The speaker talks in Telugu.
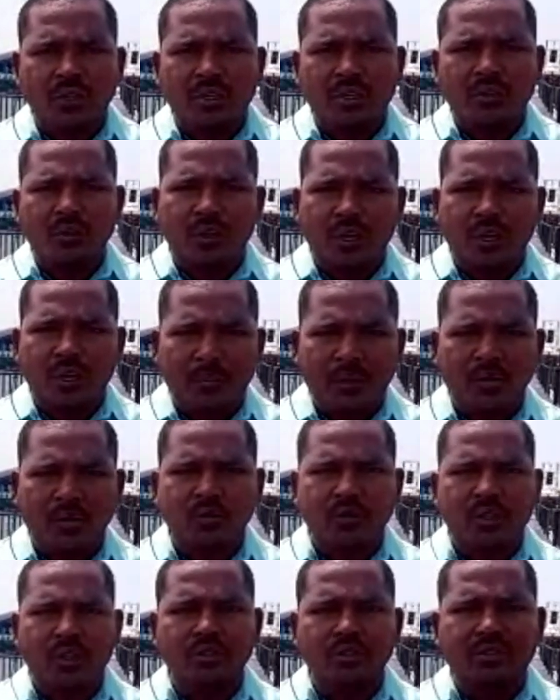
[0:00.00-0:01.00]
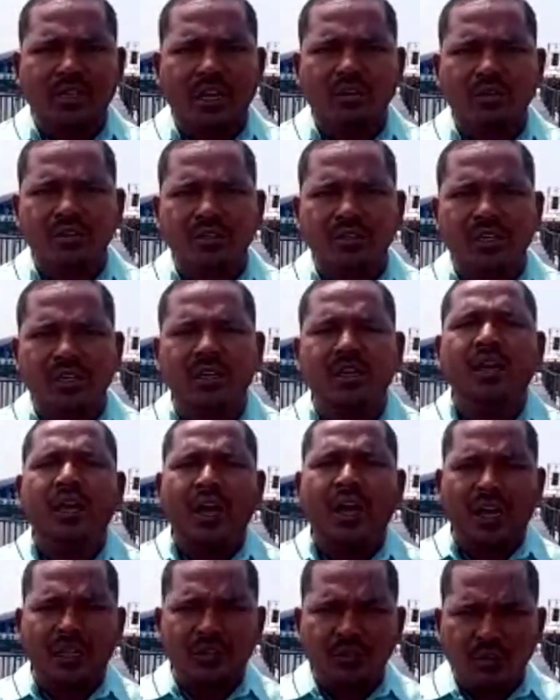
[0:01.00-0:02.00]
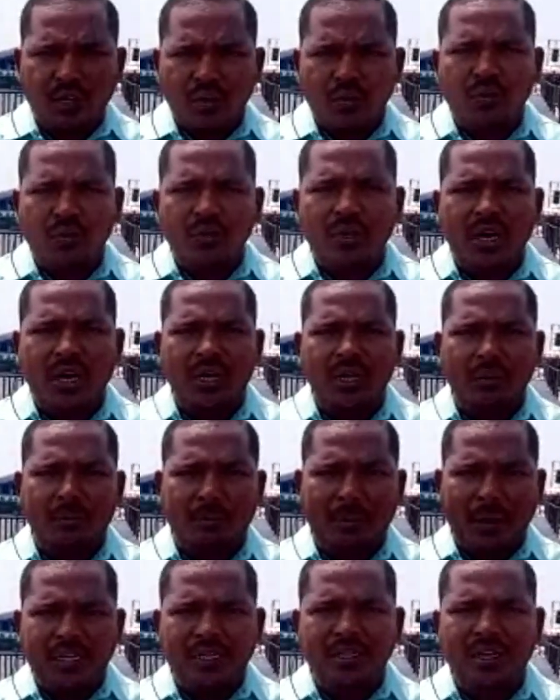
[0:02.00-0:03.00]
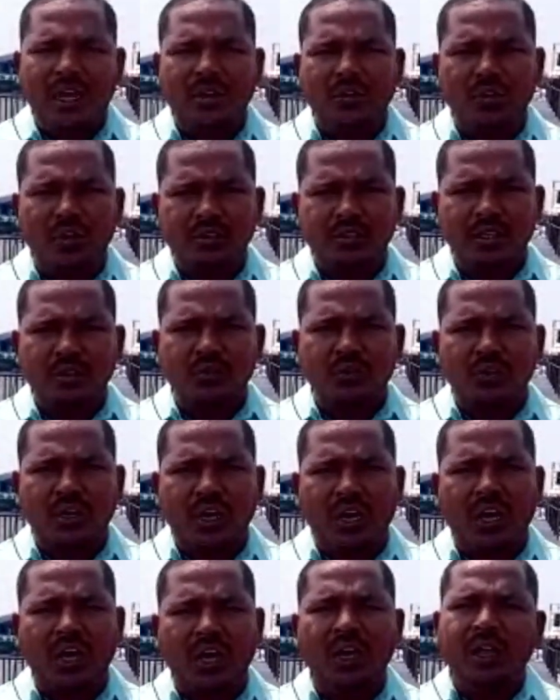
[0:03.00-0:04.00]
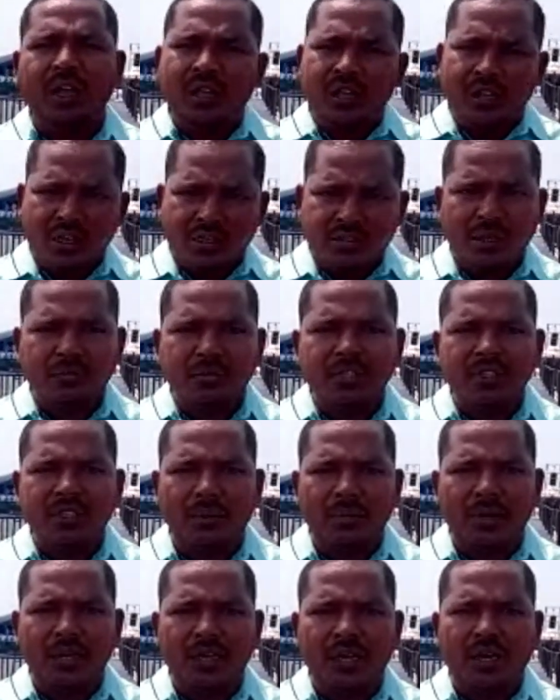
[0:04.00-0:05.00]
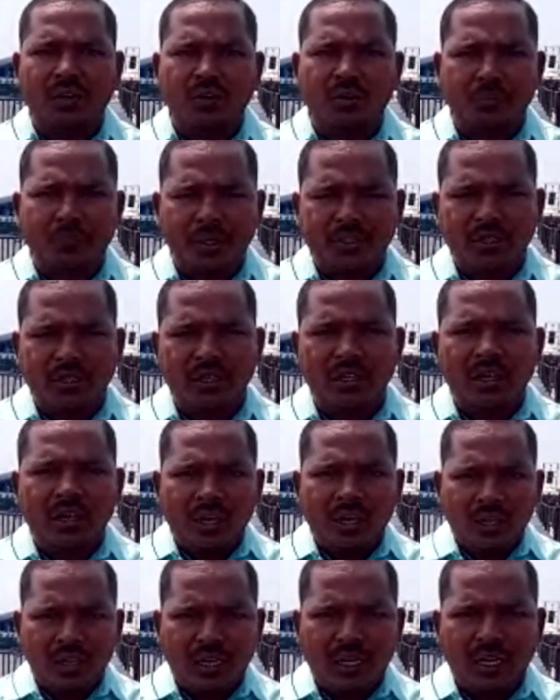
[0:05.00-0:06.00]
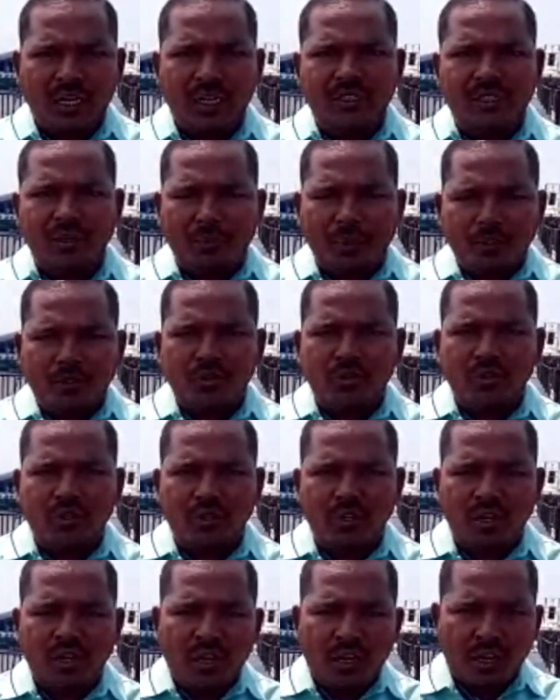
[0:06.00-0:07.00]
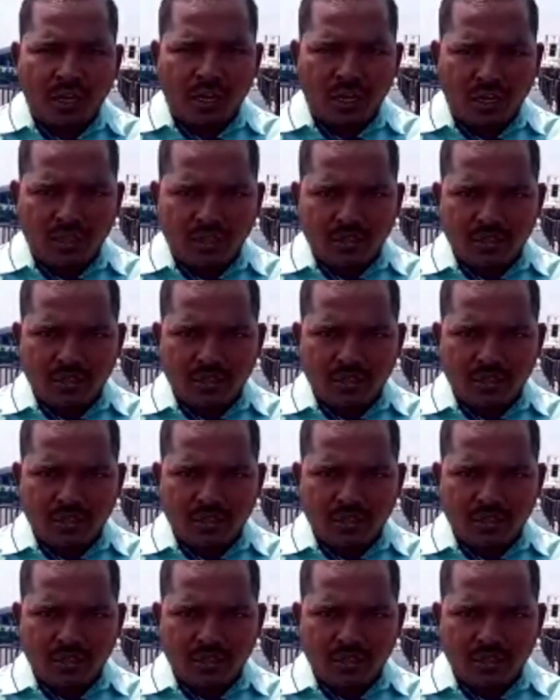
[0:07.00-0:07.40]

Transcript: కోరపోతా ఉన్నట్లు కూడా మనకు తెలుస్తా ఉంది అందుకు అనుగుణంగానే పార్టీ నాయకులు అందరూ కూడా సంసిద్ధమయ్యారు ప్రతి ఎక్కడైతే బస్సు